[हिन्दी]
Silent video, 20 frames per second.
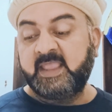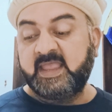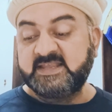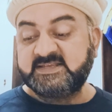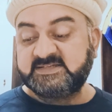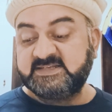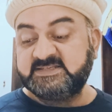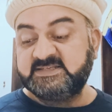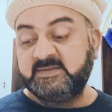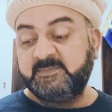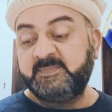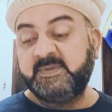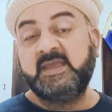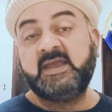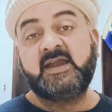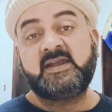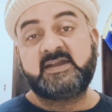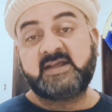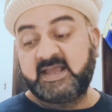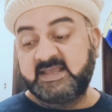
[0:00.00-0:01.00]
एस टी सी पे
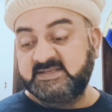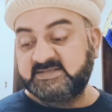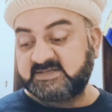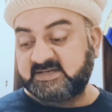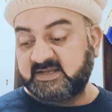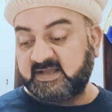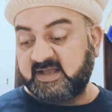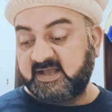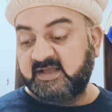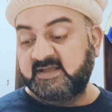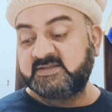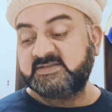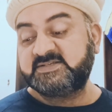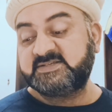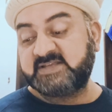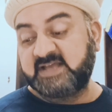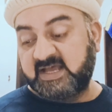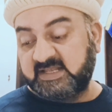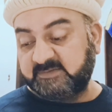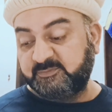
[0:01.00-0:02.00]
अट्ठाईस टका
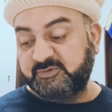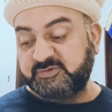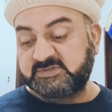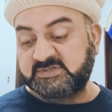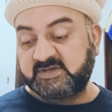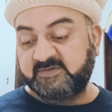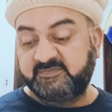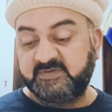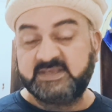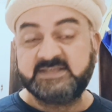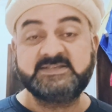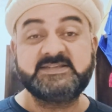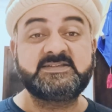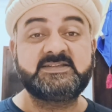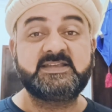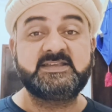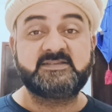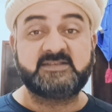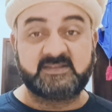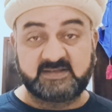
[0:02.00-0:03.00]
सात पोशा फीस
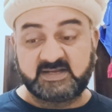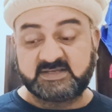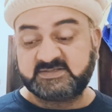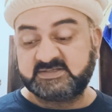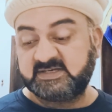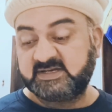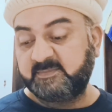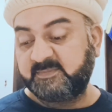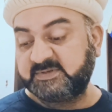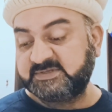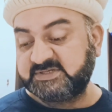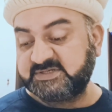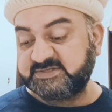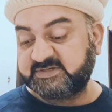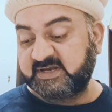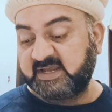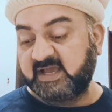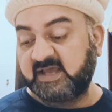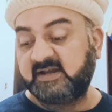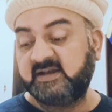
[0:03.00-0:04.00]
इसकी सत्रह शरिया
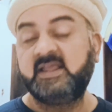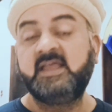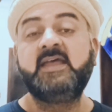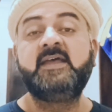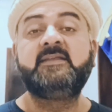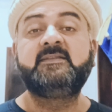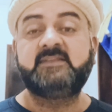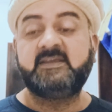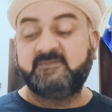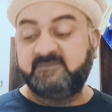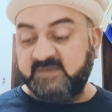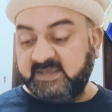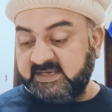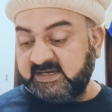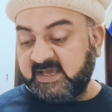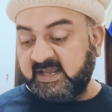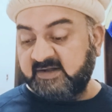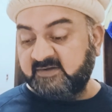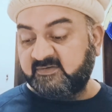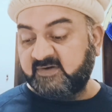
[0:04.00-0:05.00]
पच्चीस रियाल तहवील
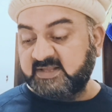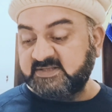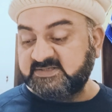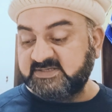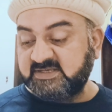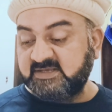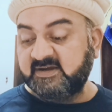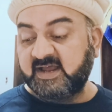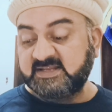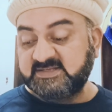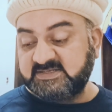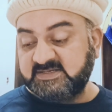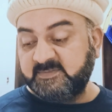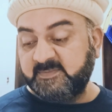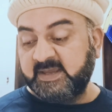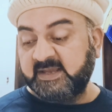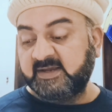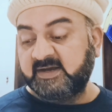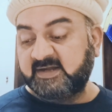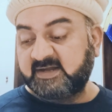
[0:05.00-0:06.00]
अल राजी राजी
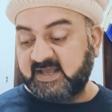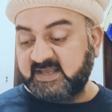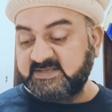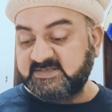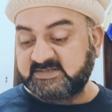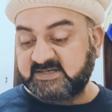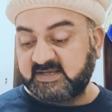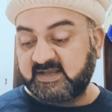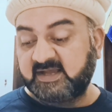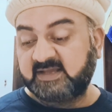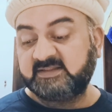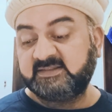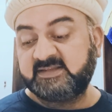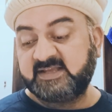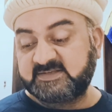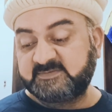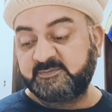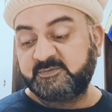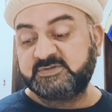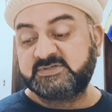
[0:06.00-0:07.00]
बैंक अट्ठाईस टका
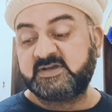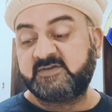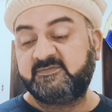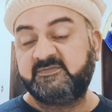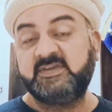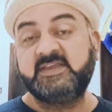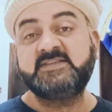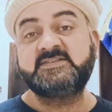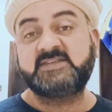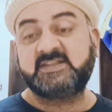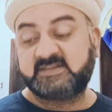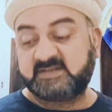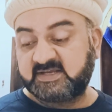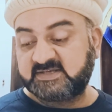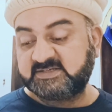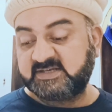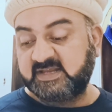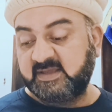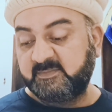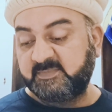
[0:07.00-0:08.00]
दस पोशा फीस सत्रह
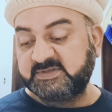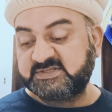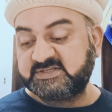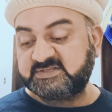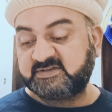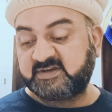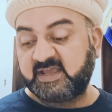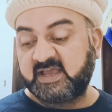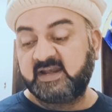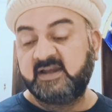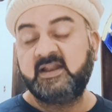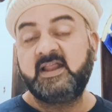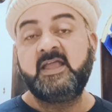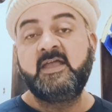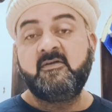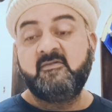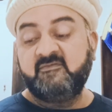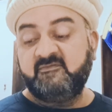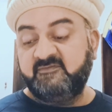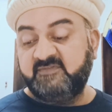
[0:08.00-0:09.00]
शरिया पच्चीस रियाल
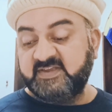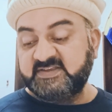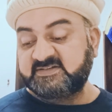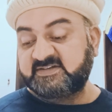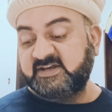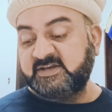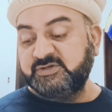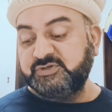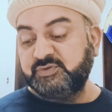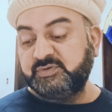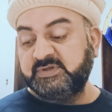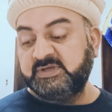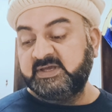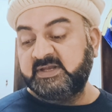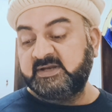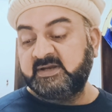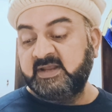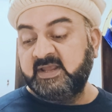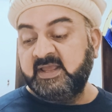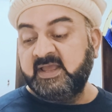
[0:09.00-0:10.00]
वेस्टर्न
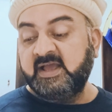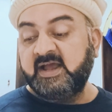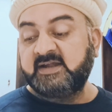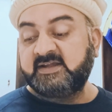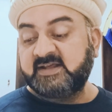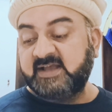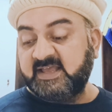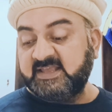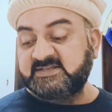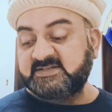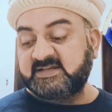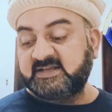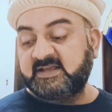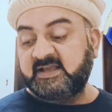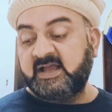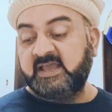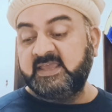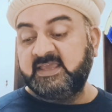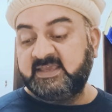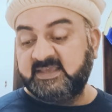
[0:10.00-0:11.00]
यूनियन अट्ठाईस
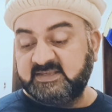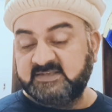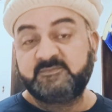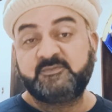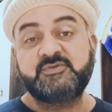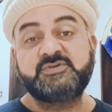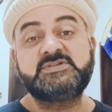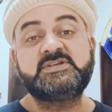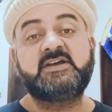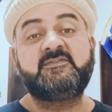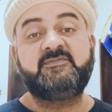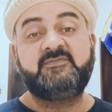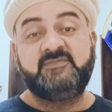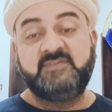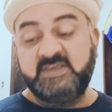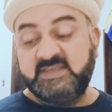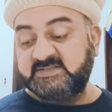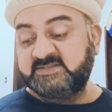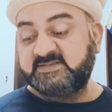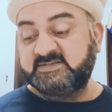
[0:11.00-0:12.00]
टका इक्कीस पोशा
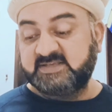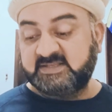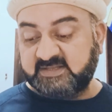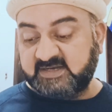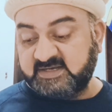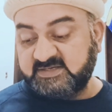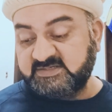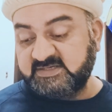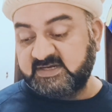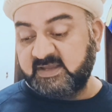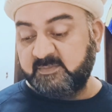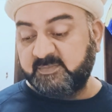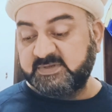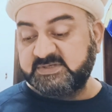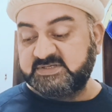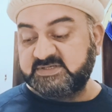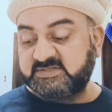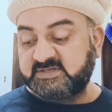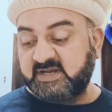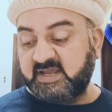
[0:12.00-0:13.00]
फीस सत्रह शरिया
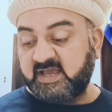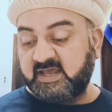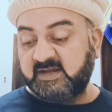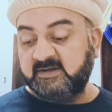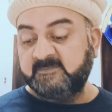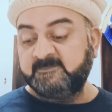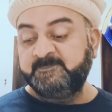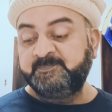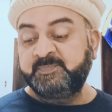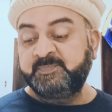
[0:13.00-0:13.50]
पच्चीस रियाल